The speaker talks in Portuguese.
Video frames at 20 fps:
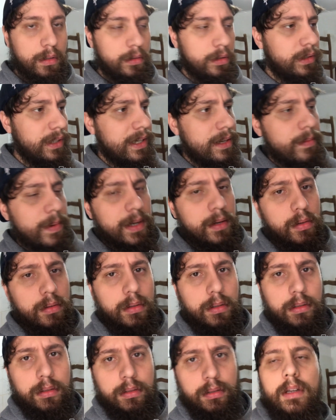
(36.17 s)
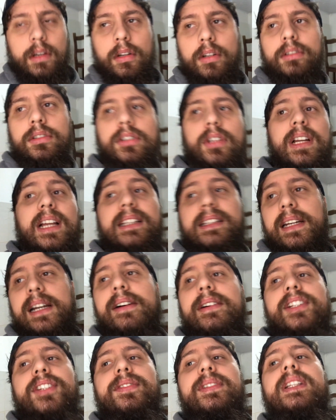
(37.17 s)
Tô tranquilo, eu não sou
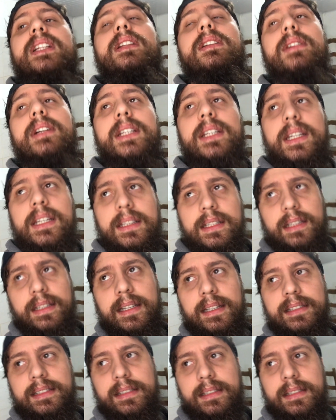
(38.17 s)
ladrão, as fitas estão aqui, entendeu?